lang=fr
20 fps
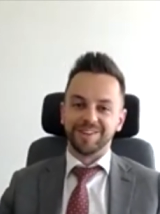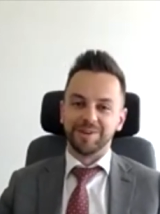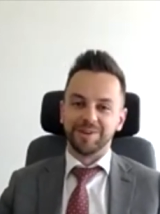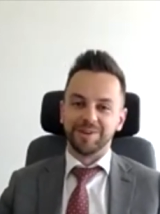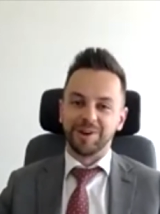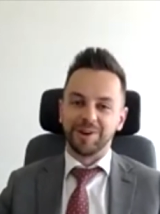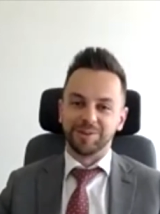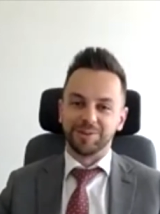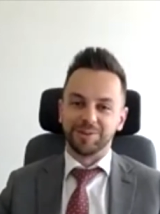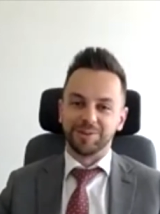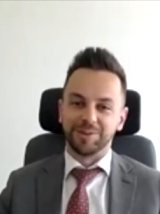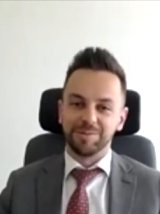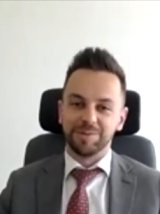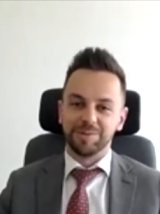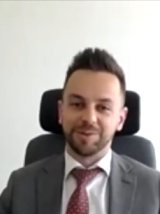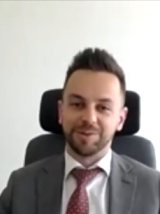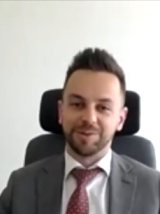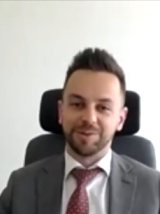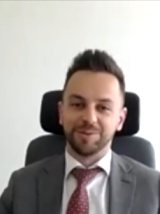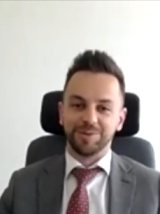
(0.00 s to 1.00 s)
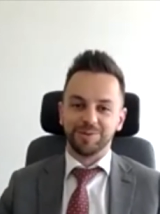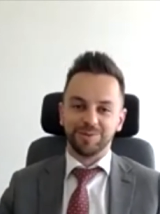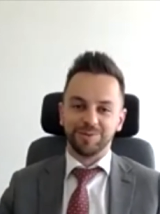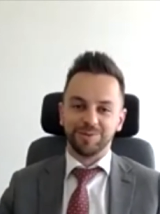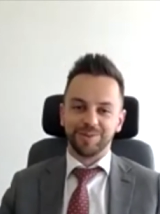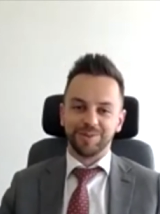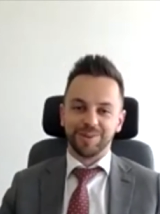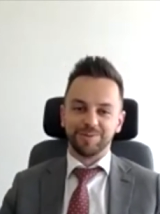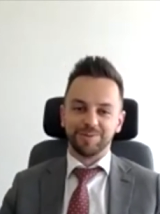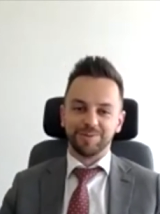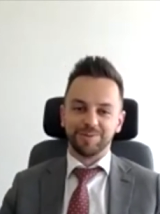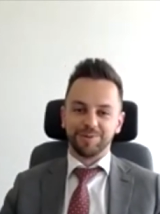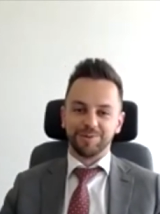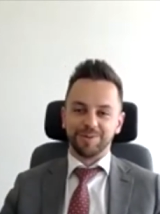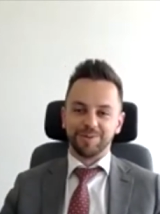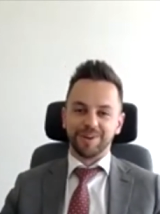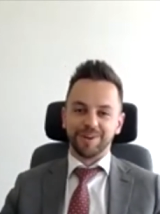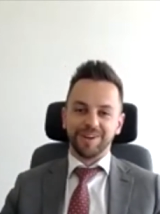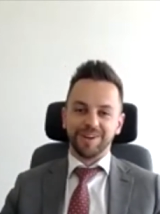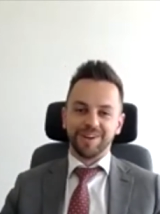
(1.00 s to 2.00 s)
Marjorie, puisque nous, avons
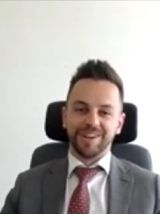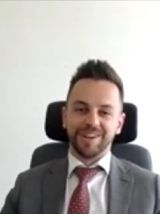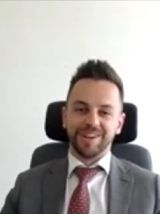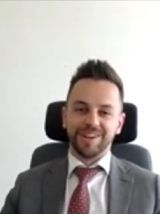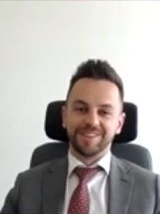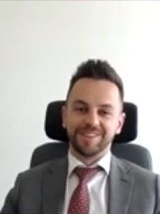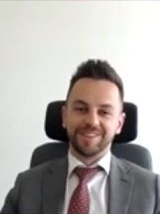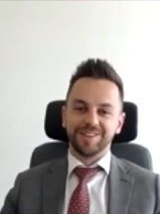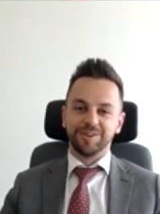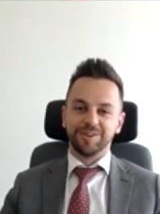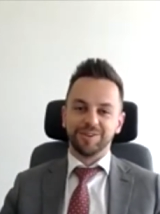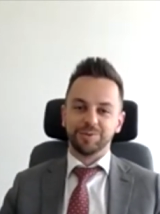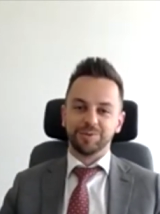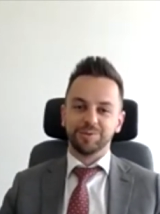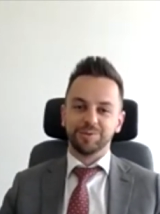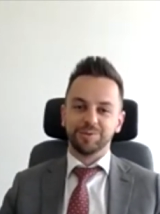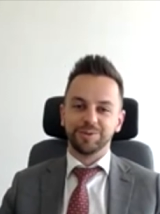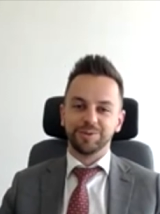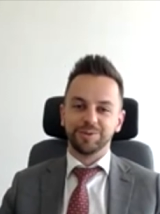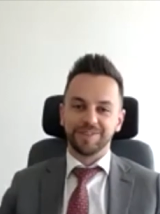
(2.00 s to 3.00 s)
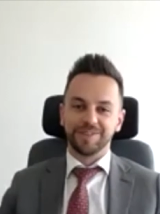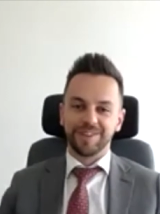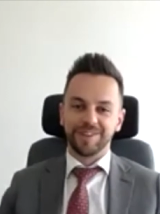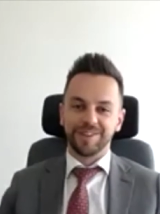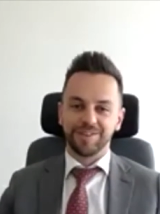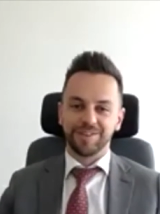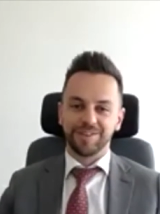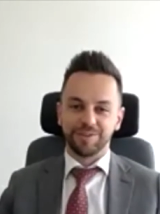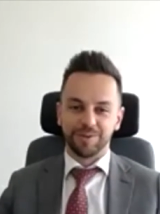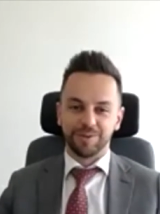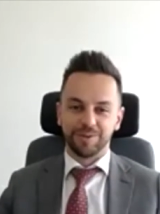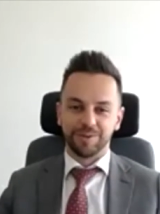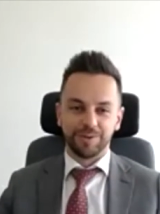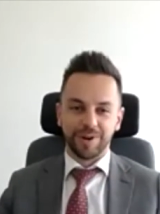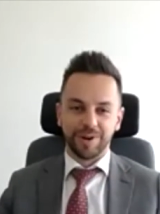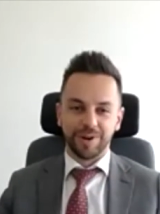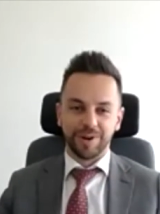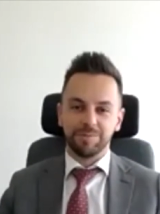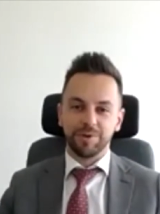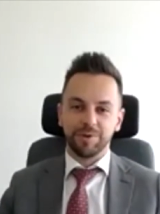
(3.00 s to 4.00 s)
installé notre nouveau siège à
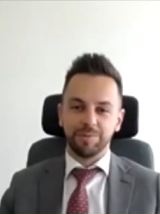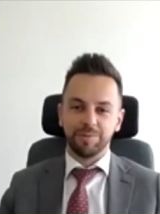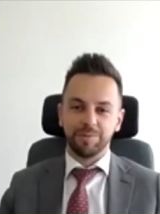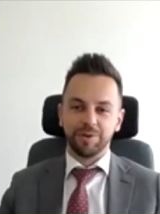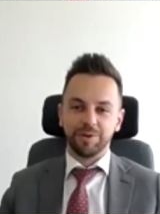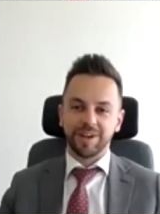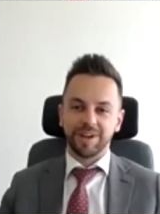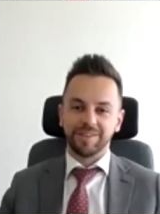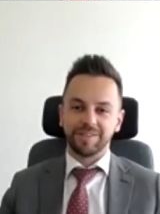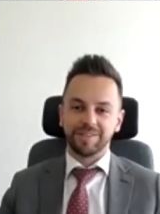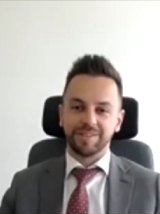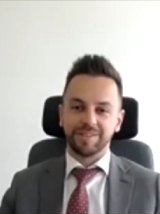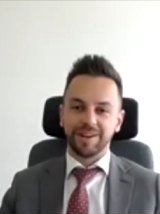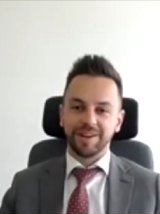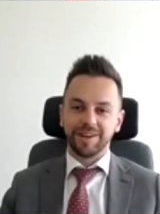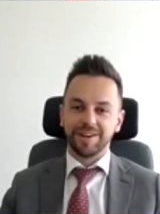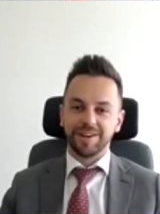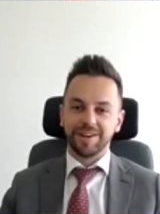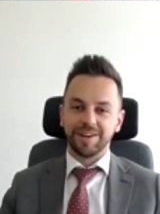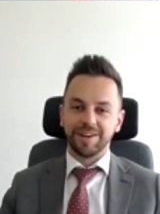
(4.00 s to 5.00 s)
l'immeuble Castel,